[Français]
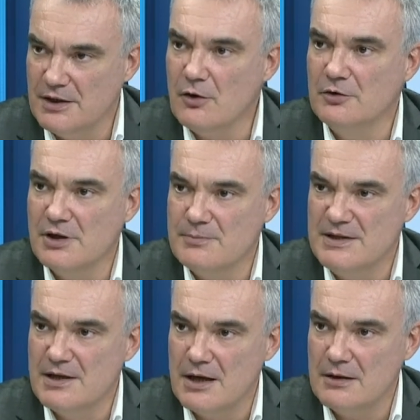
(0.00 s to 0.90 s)
des grandes
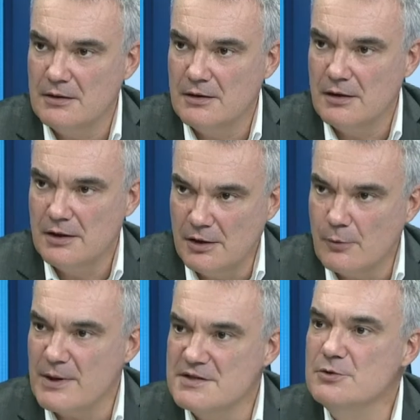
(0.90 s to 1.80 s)
capitales, et
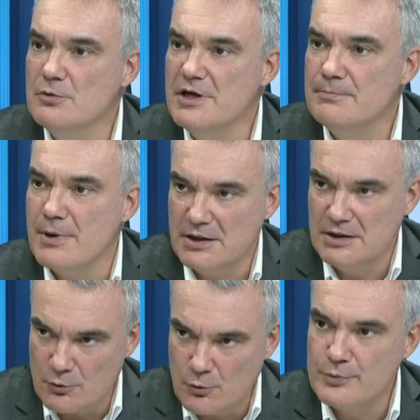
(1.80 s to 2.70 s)
en particulier de
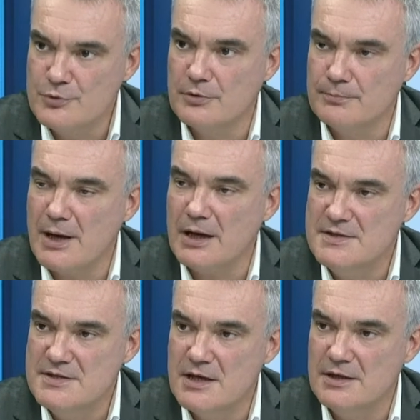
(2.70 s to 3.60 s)
Paris. La composante
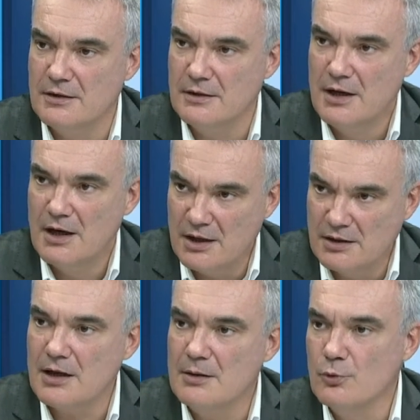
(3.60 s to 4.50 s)
parisienne
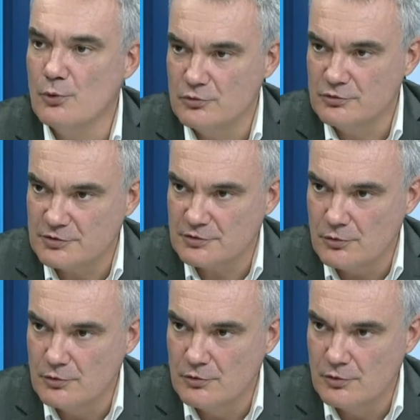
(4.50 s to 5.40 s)
intramuros
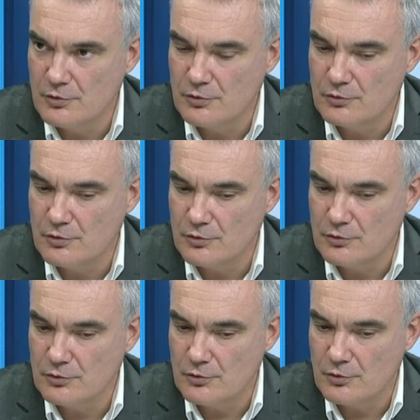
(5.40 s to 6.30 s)
de,
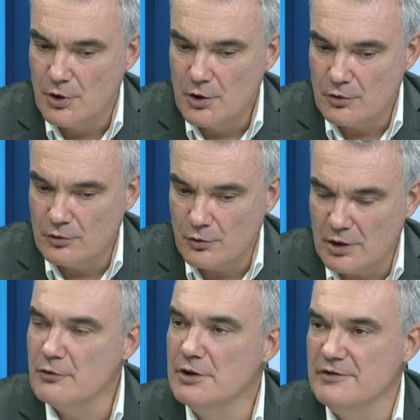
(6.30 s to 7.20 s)
de, de,
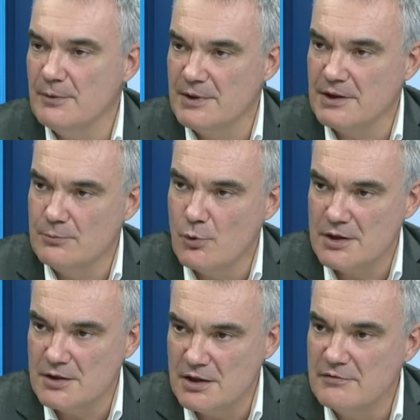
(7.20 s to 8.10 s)
Rivoli Avenir
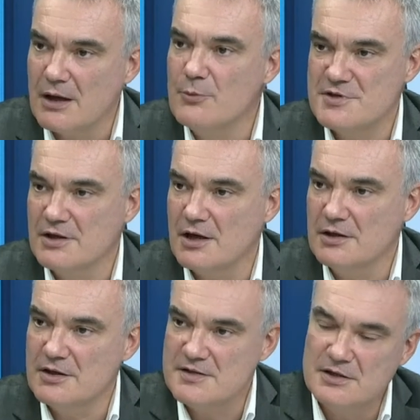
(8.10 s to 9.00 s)
Patrimoine est vraiment sa
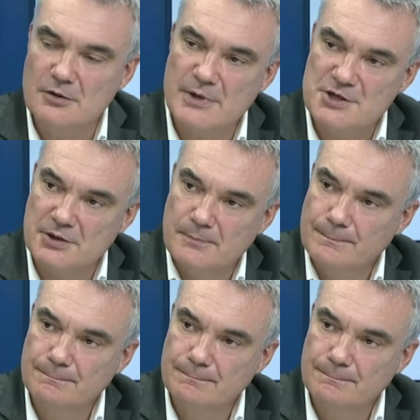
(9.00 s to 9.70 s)
caractéristique dans le marché.